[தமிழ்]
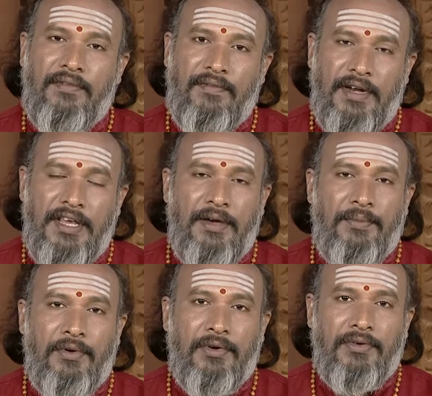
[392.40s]
வழியை
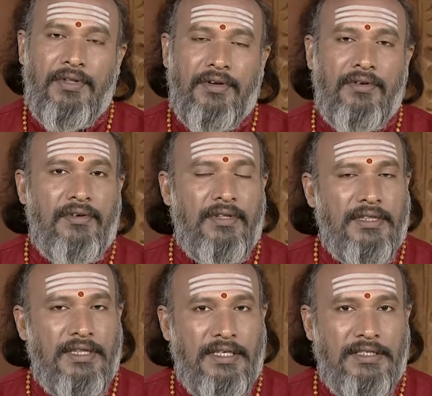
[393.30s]
போக்குவதற்கும்
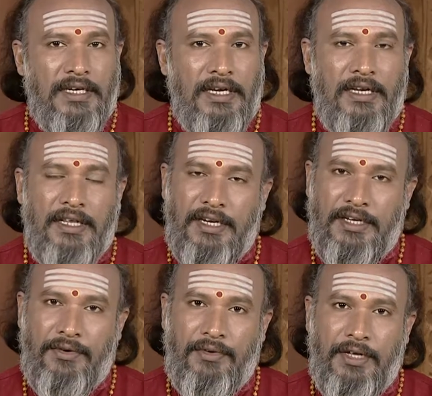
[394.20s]
தசைகளில்
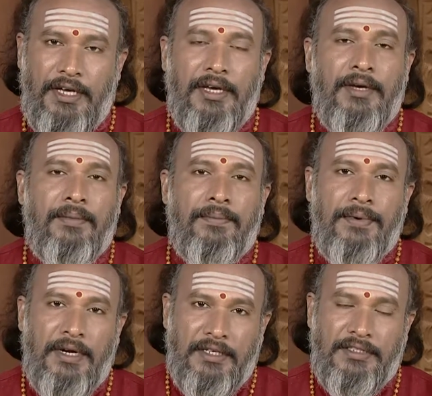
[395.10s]
இருக்கக்கூடிய
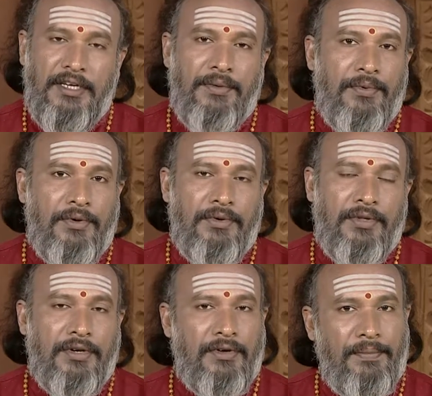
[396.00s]
பிழற்சியை
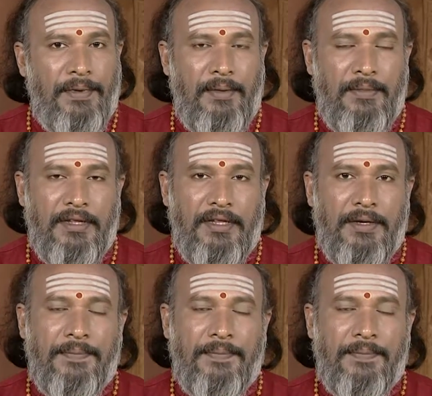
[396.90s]
போக்குவதற்கும் பயன்படுது